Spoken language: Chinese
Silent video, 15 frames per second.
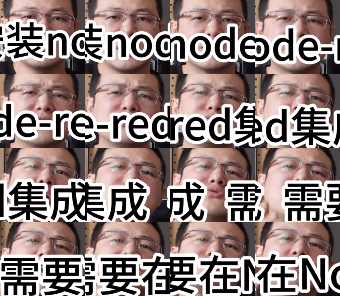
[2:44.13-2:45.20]
需要在 Node Red
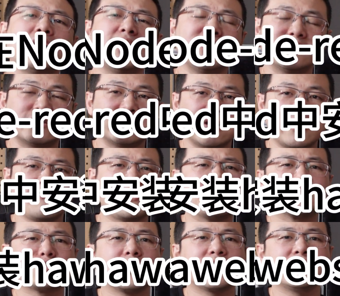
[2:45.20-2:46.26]
中安装 HA
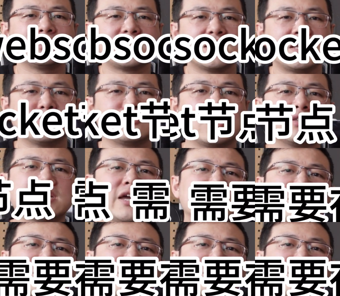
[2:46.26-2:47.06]
Web Socket 节点，需要在